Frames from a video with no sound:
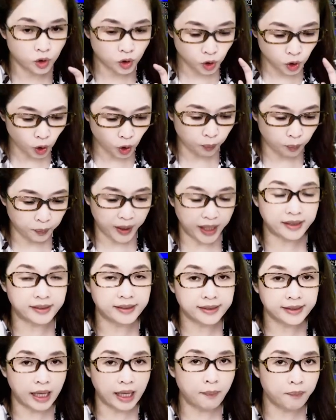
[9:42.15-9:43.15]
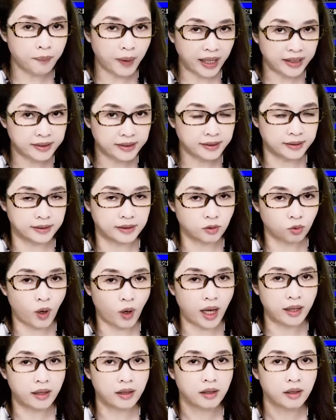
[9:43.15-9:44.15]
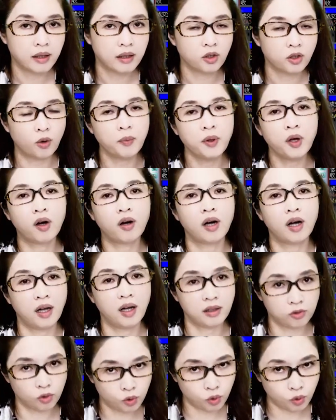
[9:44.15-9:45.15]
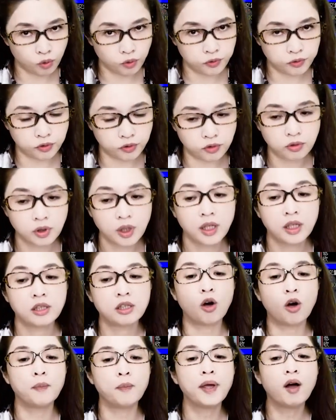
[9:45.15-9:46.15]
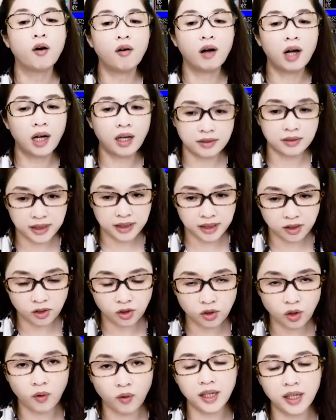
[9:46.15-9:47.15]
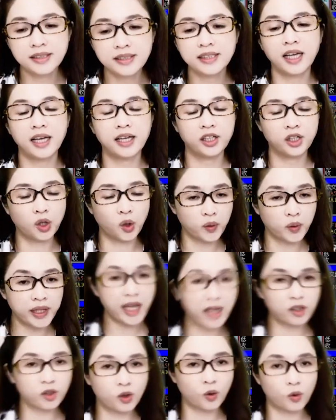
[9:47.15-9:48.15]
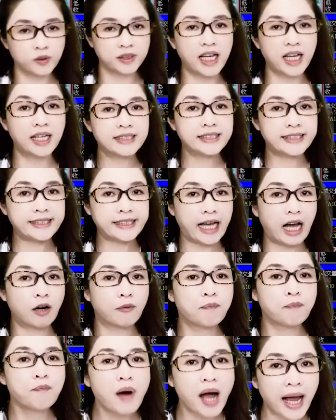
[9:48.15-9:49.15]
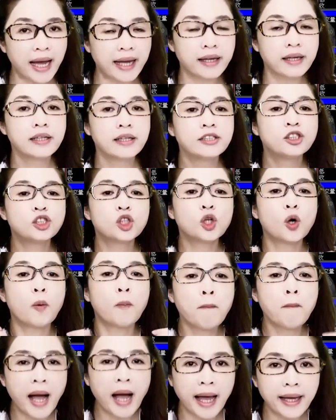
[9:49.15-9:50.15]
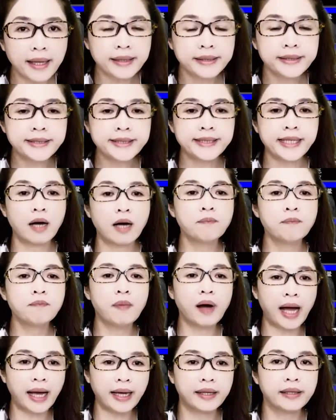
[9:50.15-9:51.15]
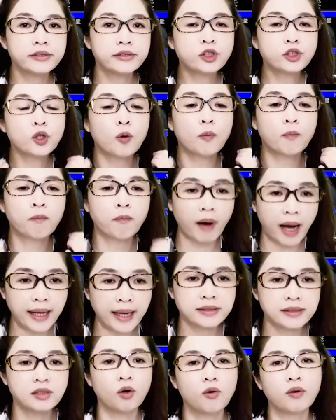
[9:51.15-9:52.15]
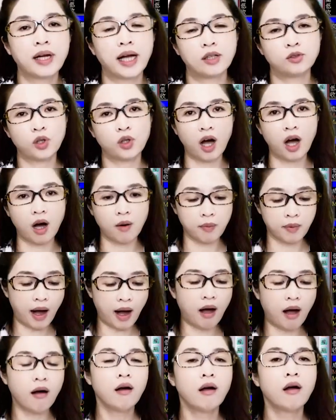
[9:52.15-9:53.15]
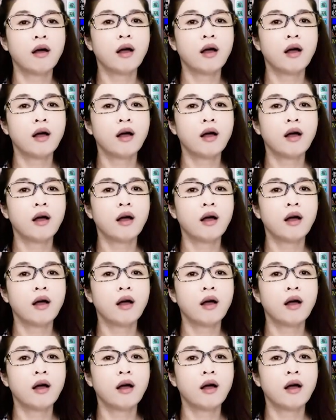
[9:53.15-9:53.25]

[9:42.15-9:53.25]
340万，有没有很舒服？有没有很轻松？而且有量有价，想卖就卖，想买就买，这种感觉好不好？